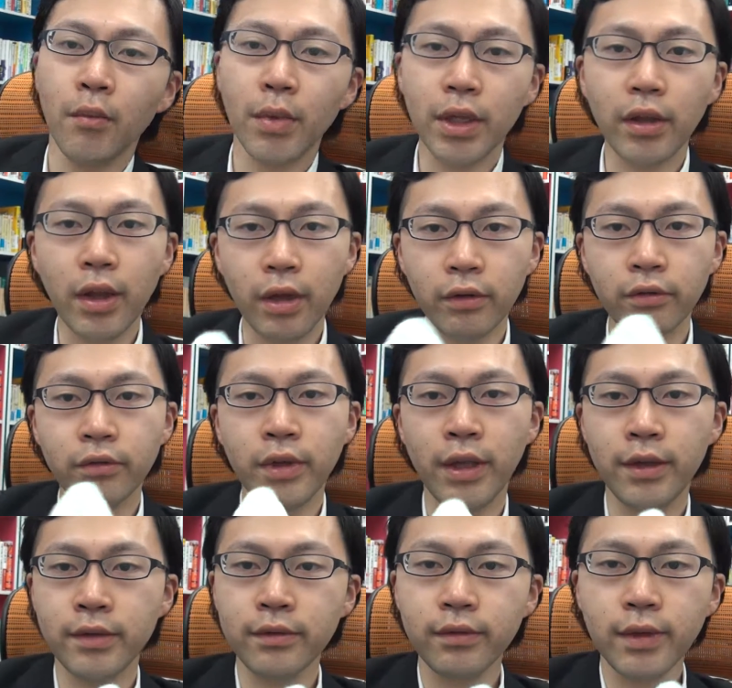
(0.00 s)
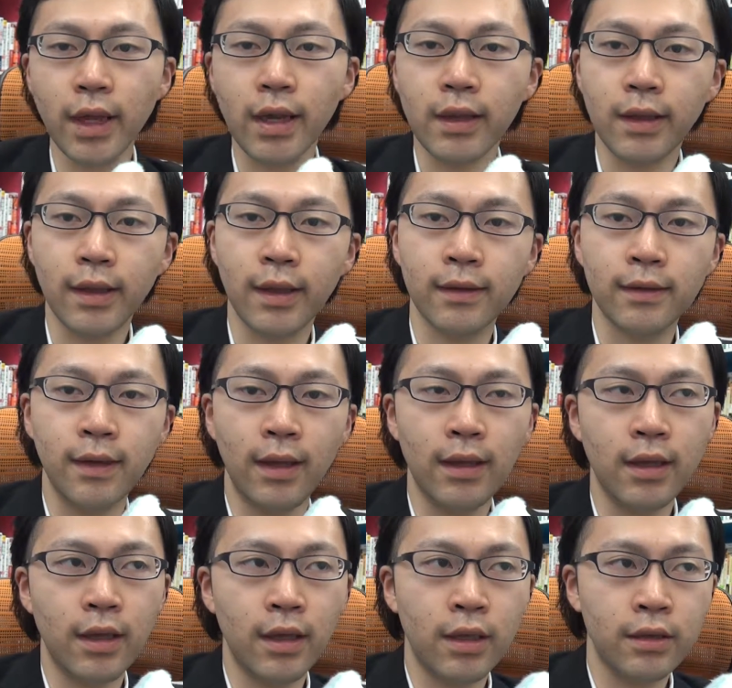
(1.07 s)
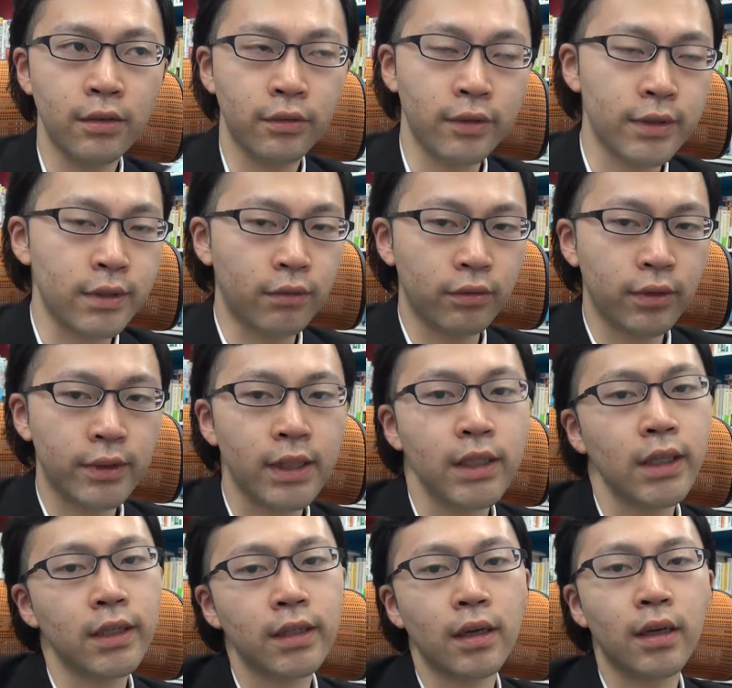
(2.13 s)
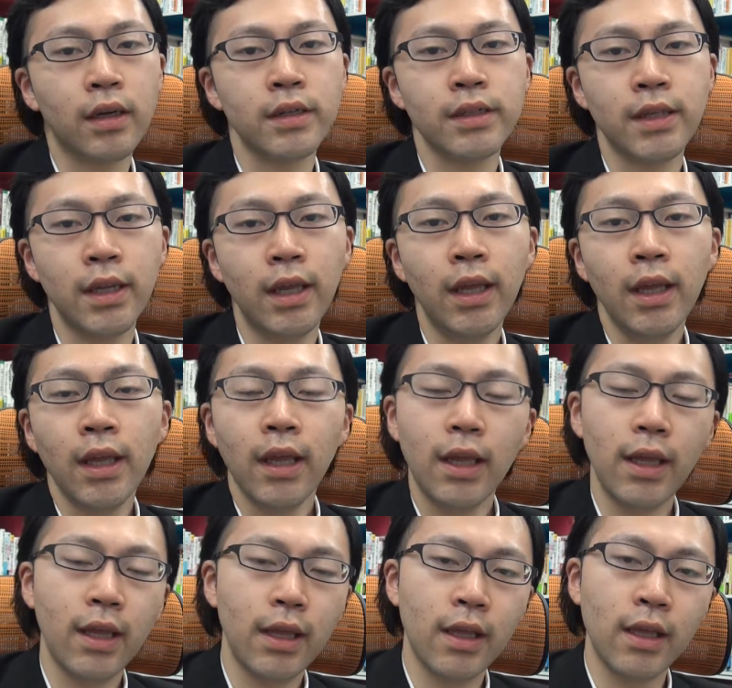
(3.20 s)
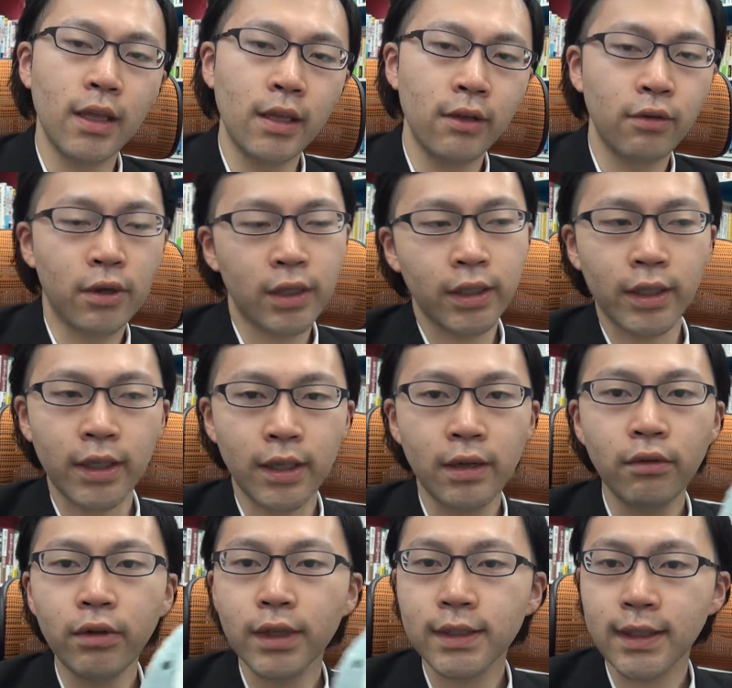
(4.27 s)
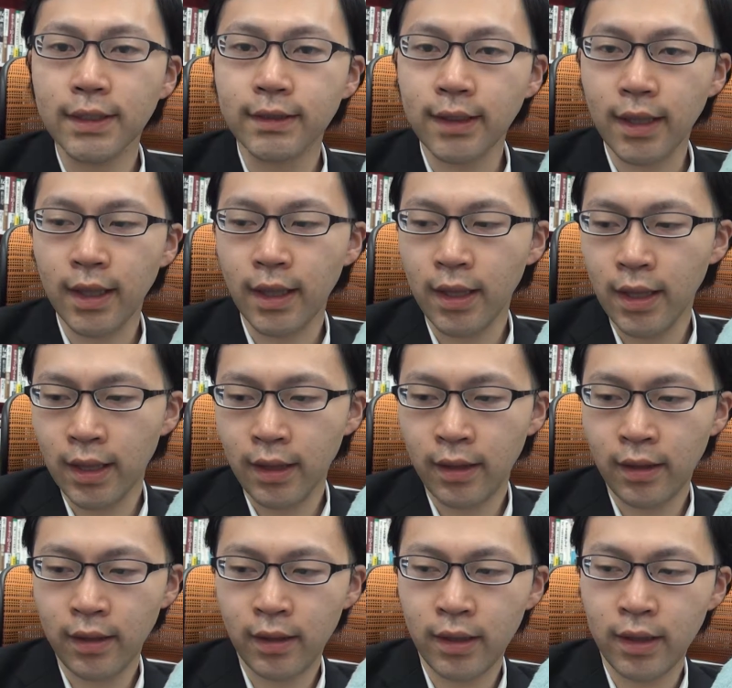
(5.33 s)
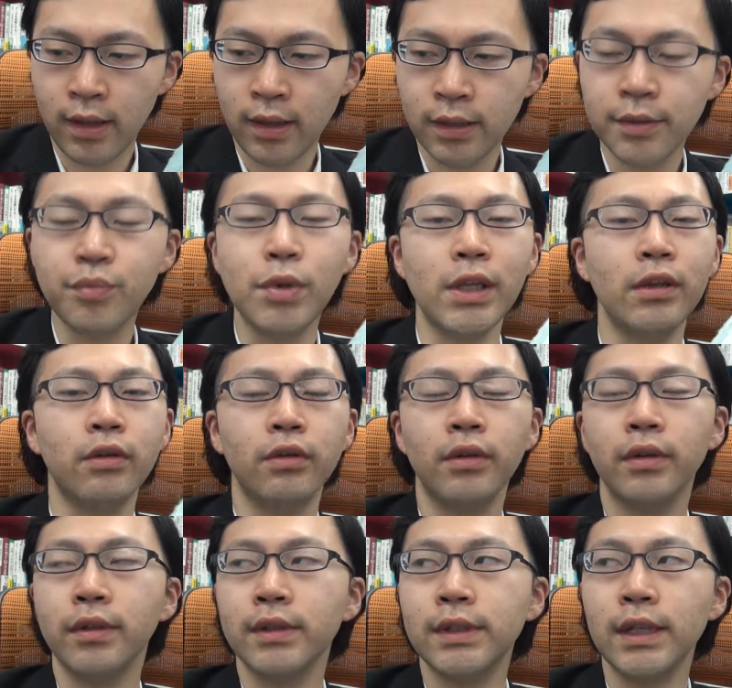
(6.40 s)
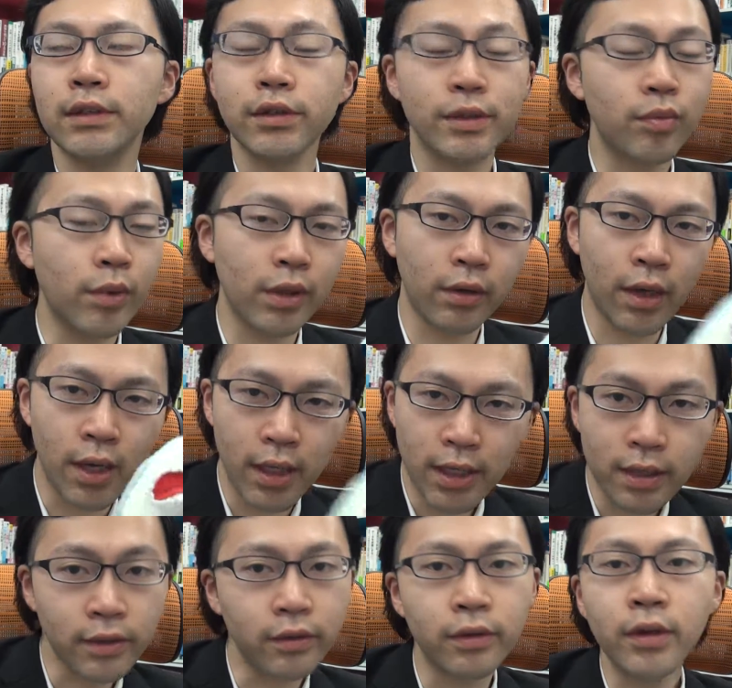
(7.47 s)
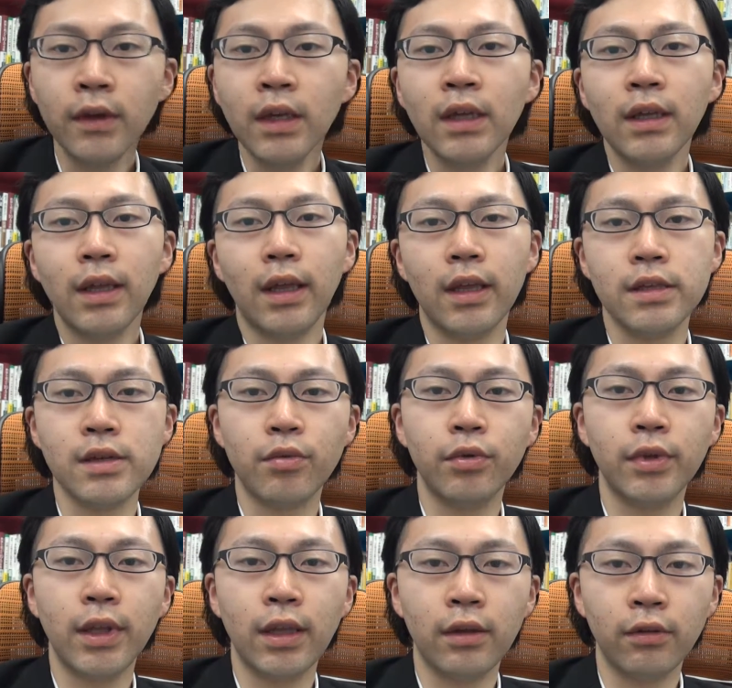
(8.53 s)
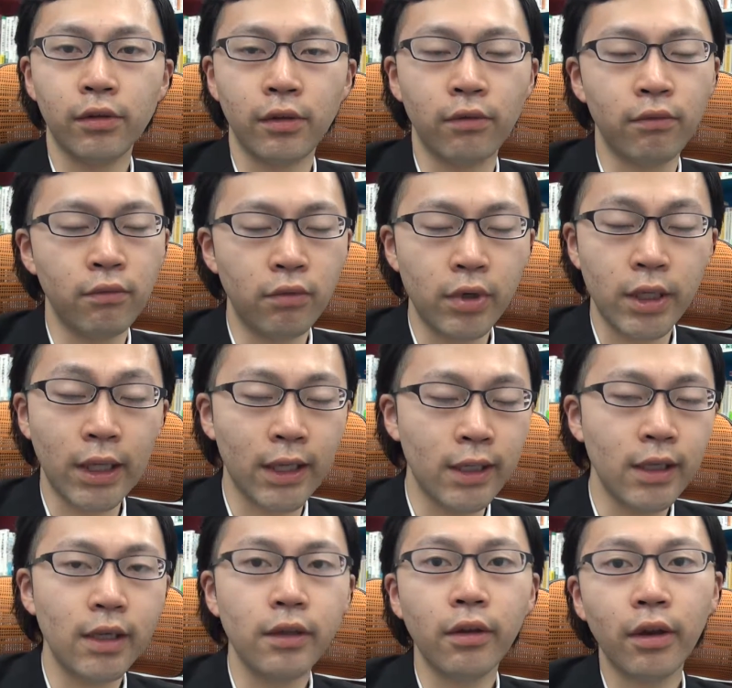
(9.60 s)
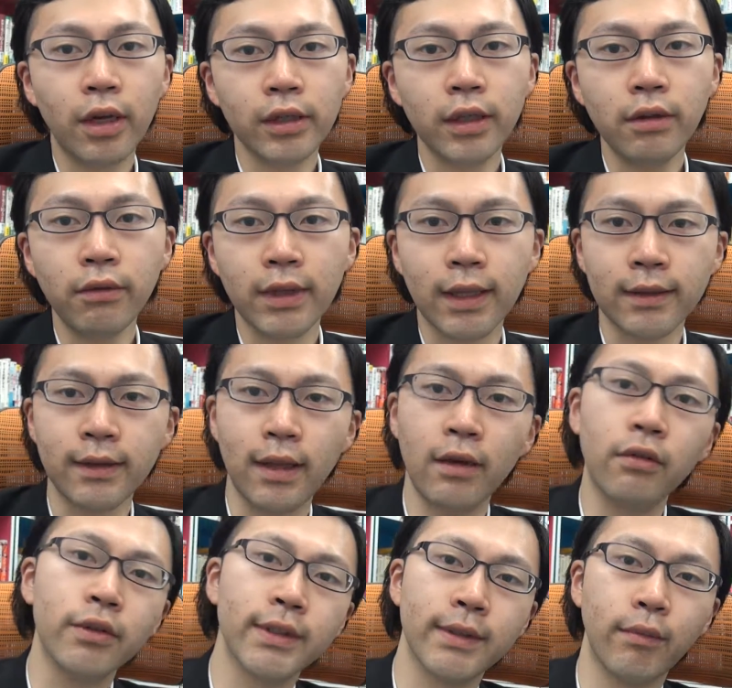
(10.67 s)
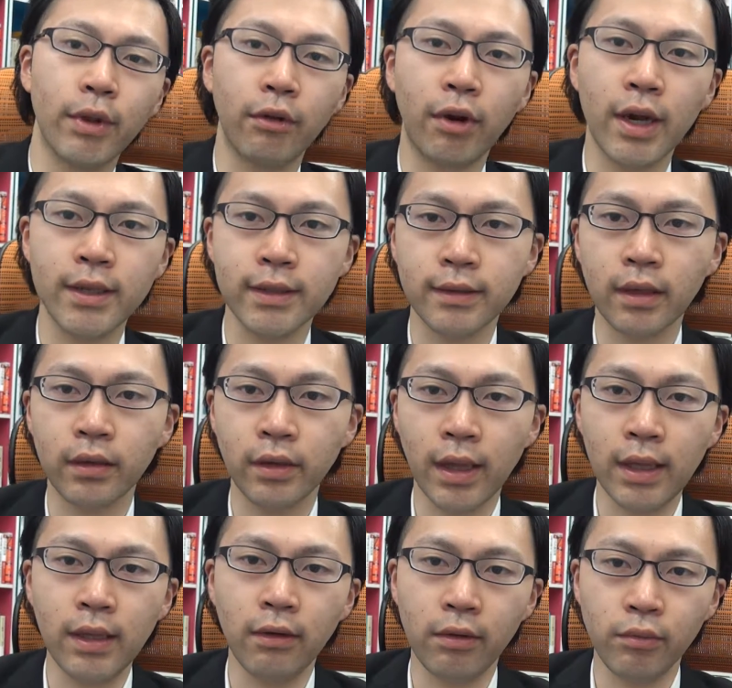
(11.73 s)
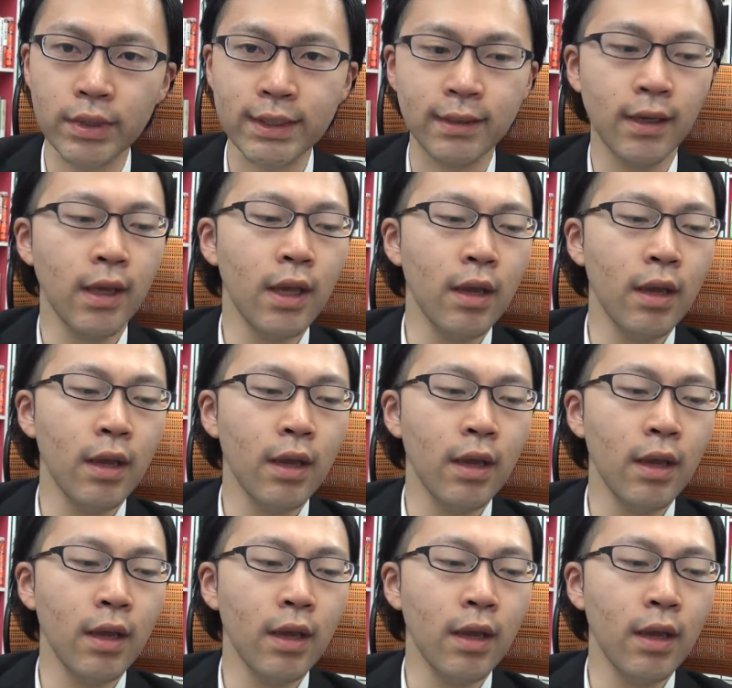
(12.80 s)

なので、20代でですね、ちょっと仕事先探している方で、なおかつですね、成長スピード早く自分でどんどん動いていきたいという方にはですね、おすすめの会社さんとなっております。